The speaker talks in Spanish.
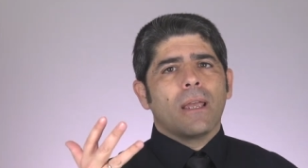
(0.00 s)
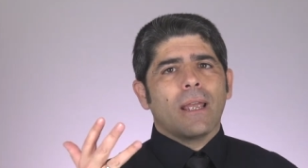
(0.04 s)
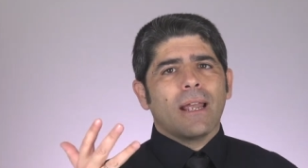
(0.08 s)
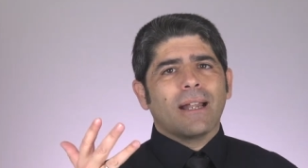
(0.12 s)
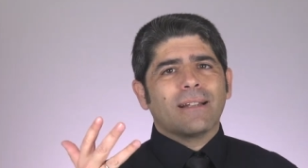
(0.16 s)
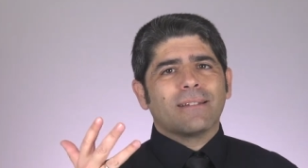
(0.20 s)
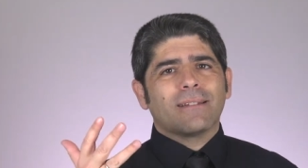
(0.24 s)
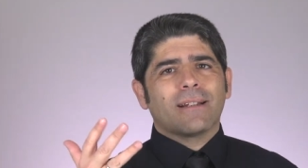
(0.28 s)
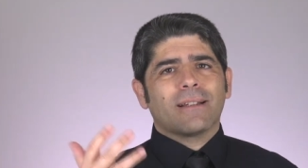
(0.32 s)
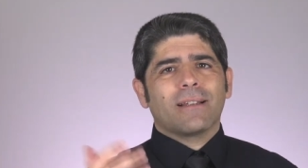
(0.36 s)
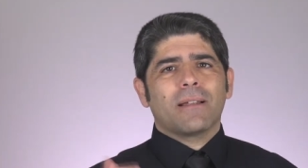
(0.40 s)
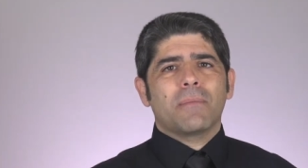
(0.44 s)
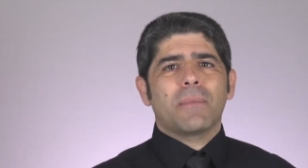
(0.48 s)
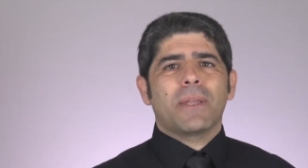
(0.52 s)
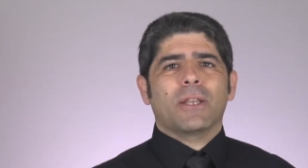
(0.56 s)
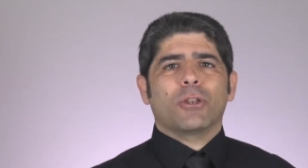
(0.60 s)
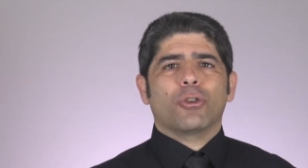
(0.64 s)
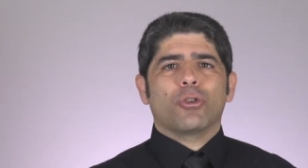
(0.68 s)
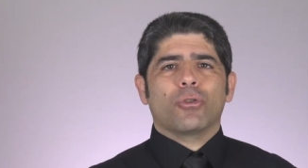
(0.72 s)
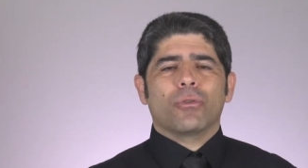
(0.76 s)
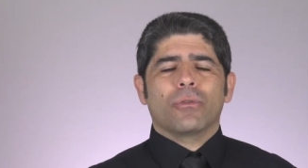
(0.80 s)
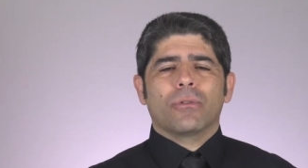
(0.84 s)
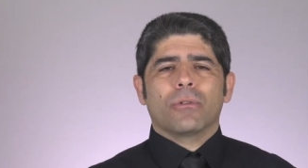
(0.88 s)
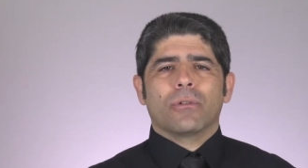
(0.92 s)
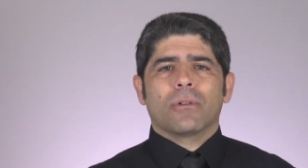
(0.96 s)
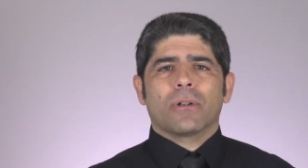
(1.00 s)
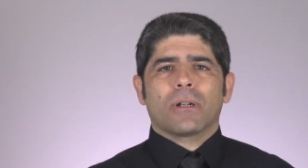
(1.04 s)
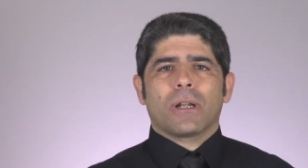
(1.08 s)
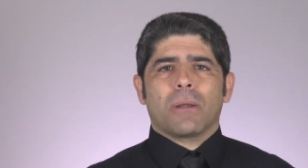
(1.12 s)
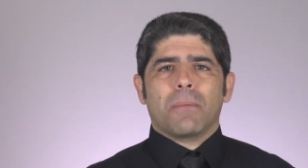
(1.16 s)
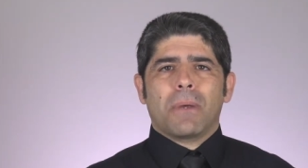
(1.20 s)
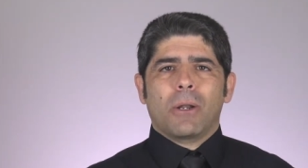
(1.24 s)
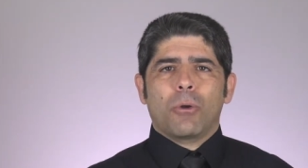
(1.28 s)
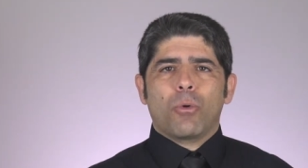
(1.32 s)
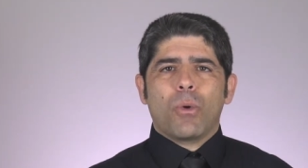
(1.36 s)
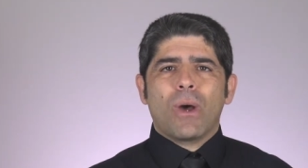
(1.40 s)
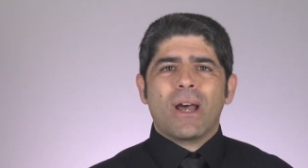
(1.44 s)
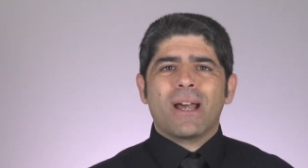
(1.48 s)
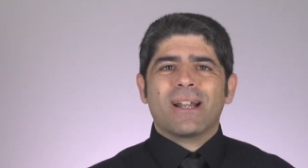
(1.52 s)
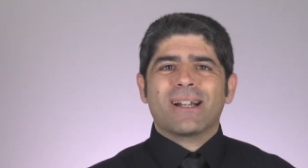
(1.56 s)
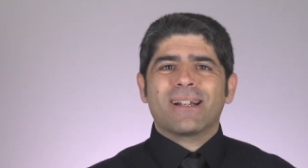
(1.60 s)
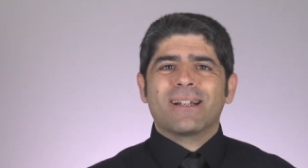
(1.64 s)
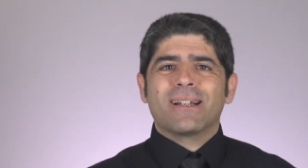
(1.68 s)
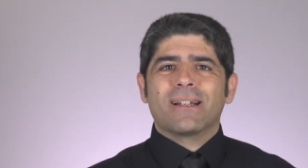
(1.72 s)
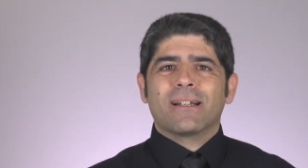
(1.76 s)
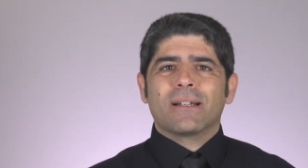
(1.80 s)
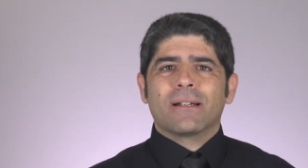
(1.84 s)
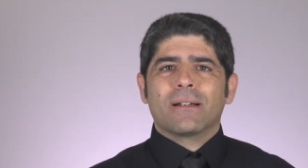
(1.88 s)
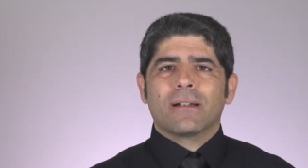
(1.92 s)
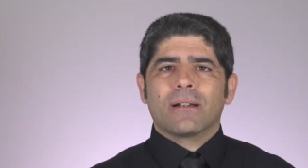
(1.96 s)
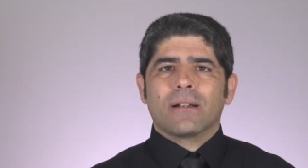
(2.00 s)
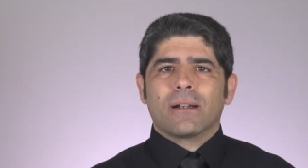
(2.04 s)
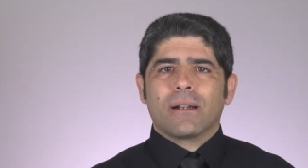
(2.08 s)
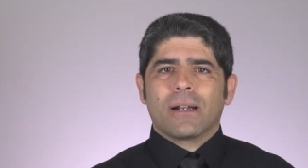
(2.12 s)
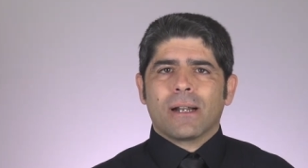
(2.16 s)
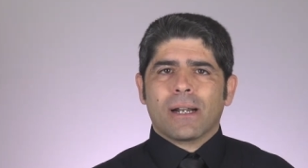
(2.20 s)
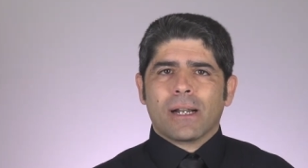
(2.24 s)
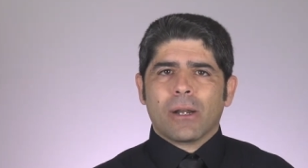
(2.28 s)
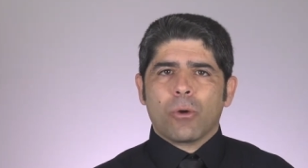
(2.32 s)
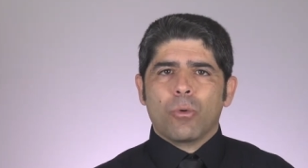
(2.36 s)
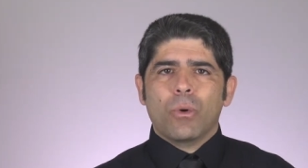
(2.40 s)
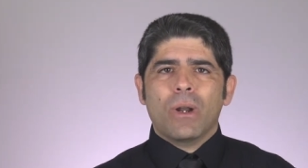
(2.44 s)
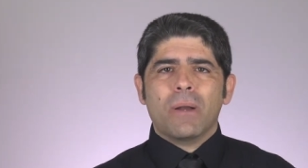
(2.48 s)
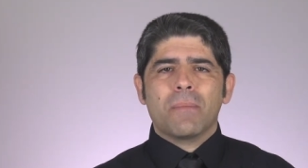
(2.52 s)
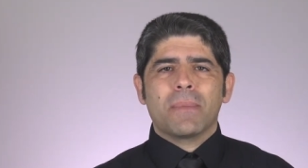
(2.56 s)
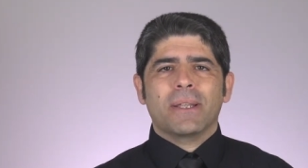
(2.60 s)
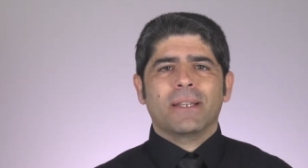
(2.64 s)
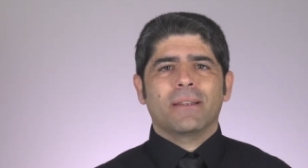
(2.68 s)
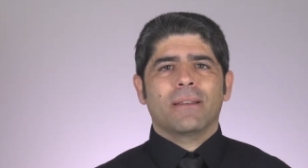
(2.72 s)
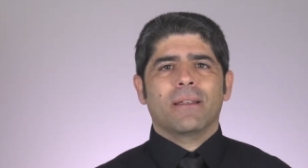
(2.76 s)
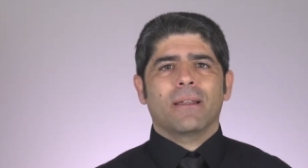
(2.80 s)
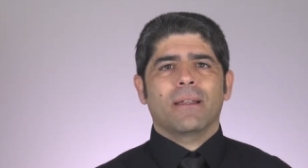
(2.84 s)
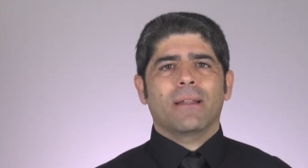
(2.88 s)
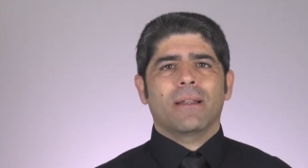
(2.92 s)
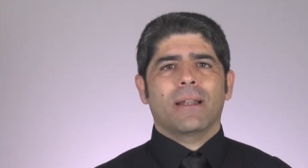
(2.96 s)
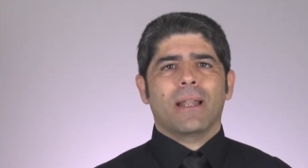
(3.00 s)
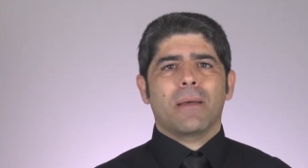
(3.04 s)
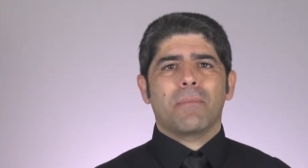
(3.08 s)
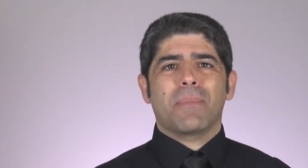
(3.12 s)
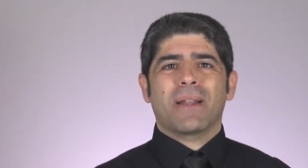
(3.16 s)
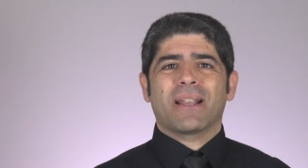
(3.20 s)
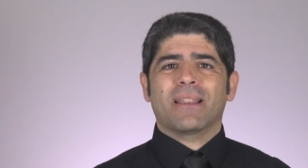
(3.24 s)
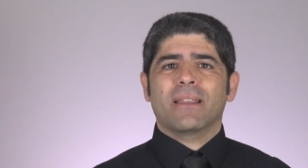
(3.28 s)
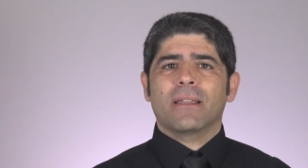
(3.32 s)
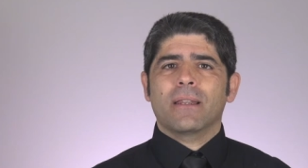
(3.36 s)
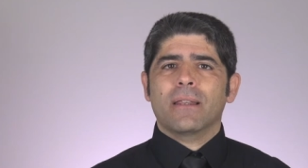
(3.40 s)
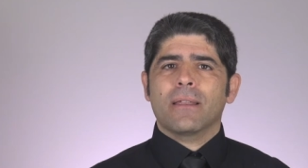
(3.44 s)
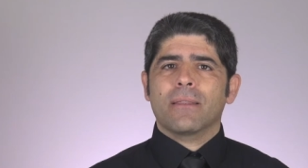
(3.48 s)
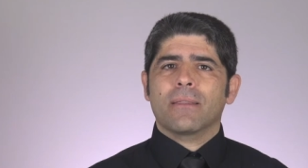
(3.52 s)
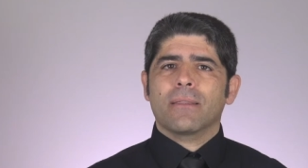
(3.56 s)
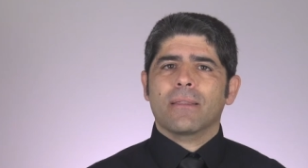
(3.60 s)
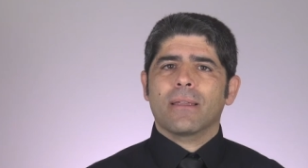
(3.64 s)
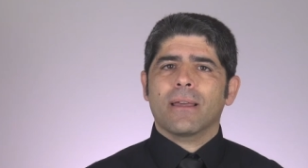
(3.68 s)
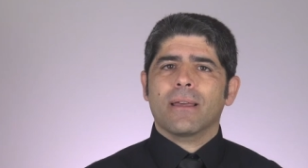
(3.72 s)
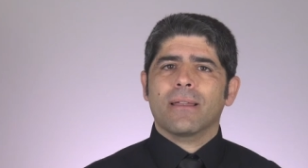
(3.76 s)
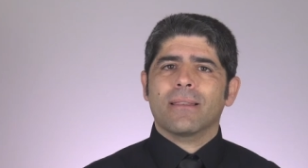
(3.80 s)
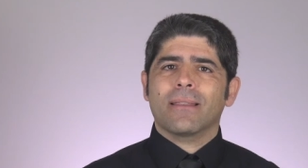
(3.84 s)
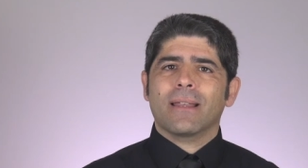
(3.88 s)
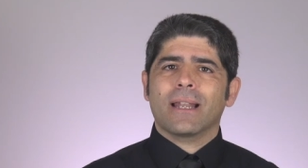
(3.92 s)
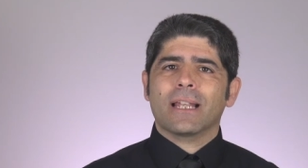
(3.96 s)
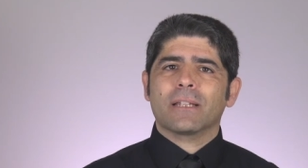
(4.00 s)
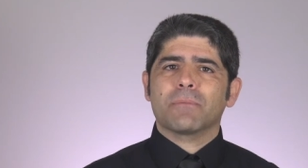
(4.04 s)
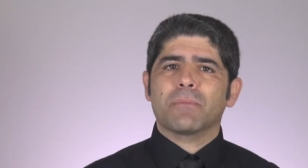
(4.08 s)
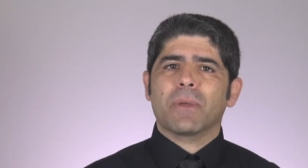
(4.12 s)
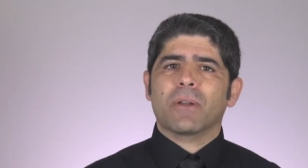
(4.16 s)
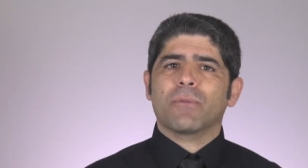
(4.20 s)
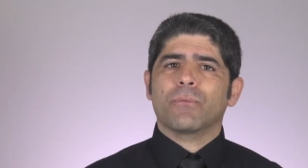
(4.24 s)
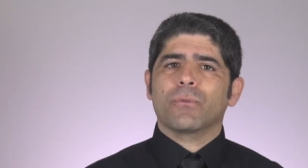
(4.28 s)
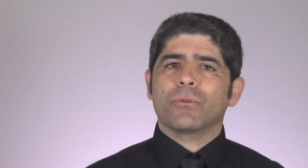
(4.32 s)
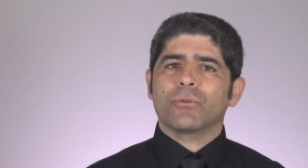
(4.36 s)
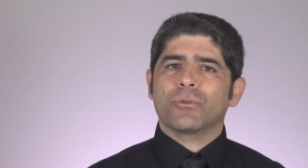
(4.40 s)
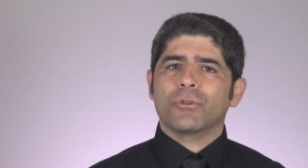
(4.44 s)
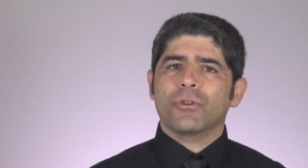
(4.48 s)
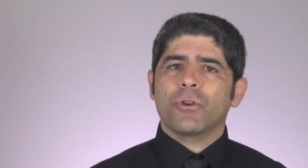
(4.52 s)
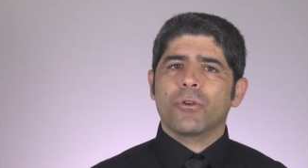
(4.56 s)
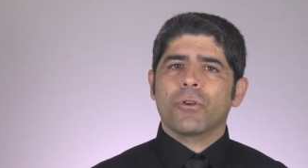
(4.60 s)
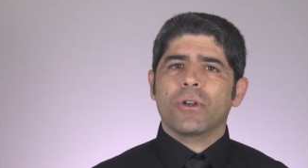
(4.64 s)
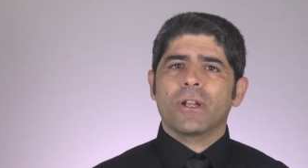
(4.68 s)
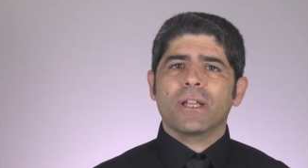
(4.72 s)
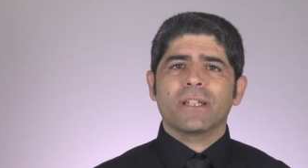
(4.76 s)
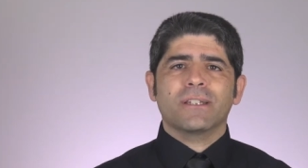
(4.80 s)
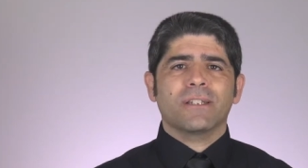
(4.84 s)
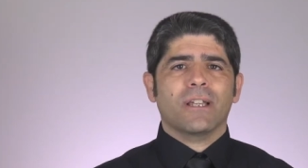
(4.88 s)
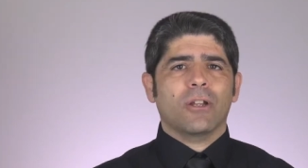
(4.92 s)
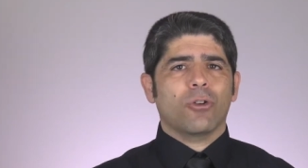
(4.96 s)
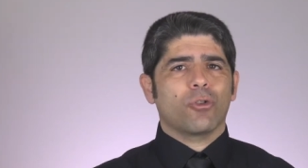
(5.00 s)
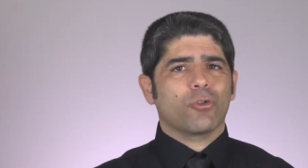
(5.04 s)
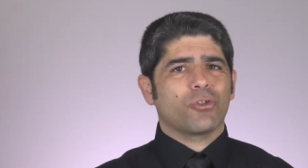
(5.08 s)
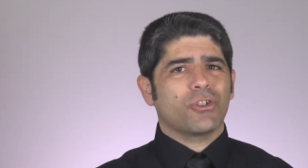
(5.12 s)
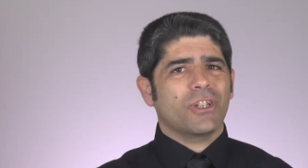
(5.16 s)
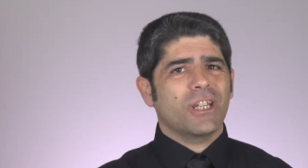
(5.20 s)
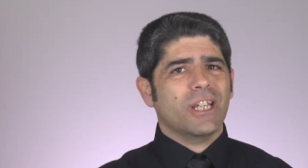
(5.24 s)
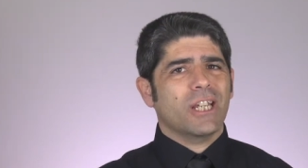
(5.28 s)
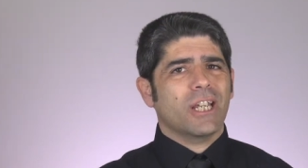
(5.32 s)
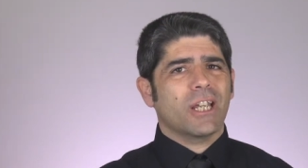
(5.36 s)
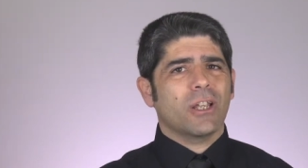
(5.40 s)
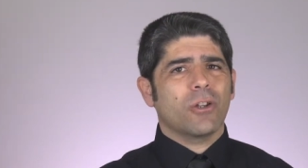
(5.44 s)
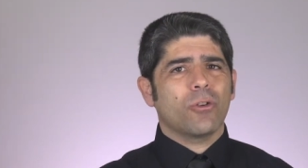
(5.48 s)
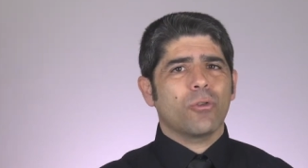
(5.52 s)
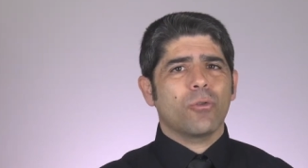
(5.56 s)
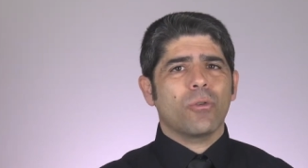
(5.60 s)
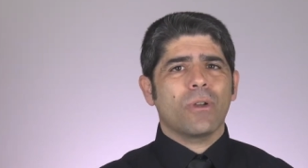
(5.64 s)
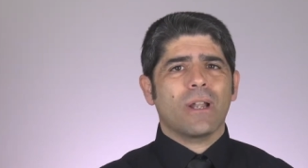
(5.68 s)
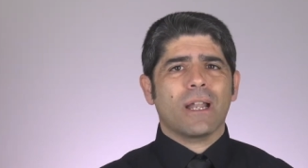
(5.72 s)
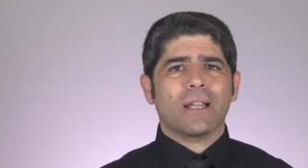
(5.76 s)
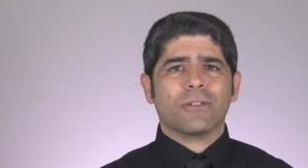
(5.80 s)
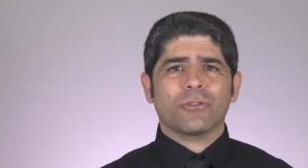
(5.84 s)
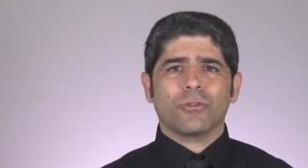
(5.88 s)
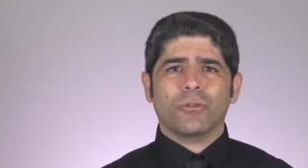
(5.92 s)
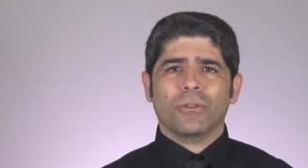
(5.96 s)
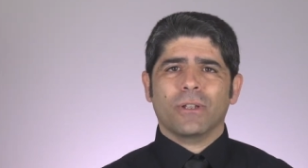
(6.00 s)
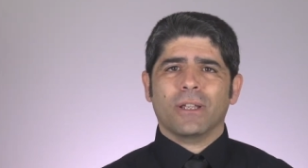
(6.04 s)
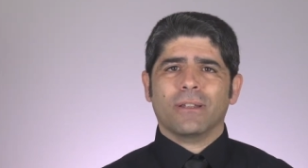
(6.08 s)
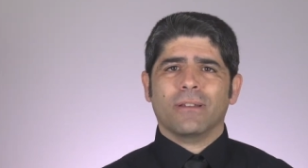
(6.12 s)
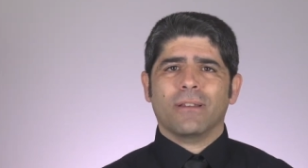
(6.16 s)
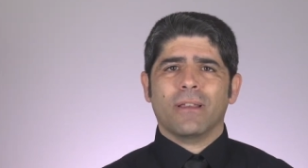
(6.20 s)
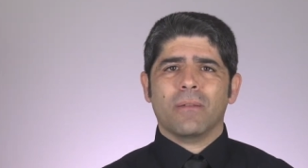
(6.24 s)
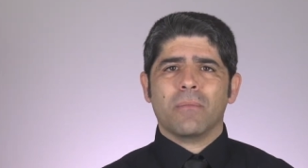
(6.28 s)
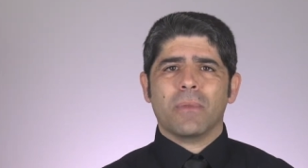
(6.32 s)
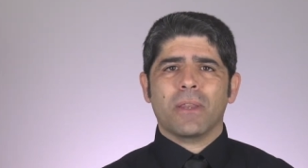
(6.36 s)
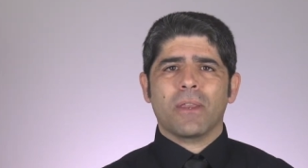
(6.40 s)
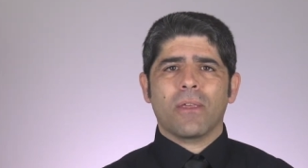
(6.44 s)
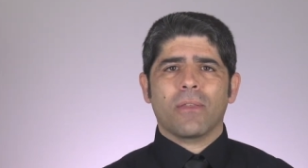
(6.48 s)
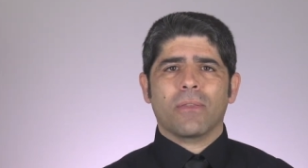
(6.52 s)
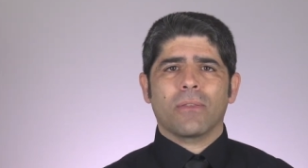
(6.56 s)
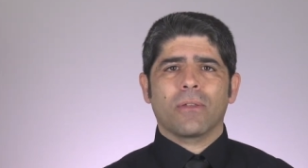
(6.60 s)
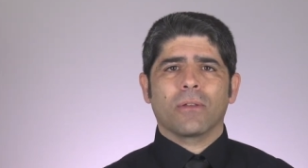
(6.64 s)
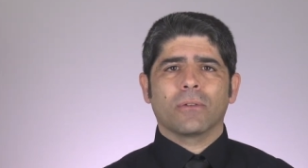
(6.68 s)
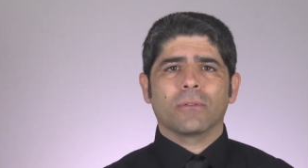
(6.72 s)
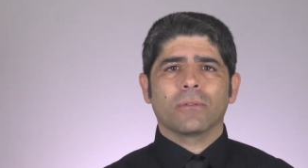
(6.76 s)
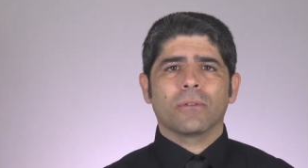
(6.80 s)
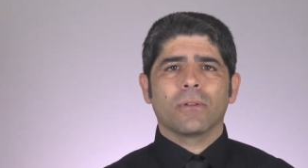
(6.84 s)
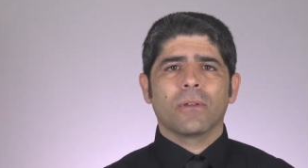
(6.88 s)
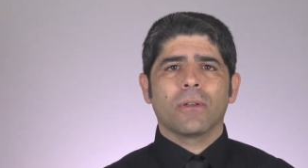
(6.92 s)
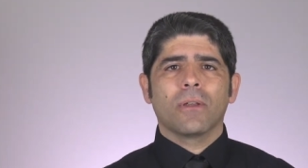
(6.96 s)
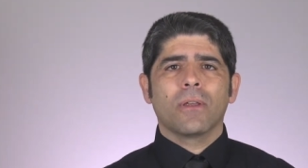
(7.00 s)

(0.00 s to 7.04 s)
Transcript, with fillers: El tratamiento. Revaluar regularmente la pertinencia de las perfusiones, el oxígeno y las sondas de medición.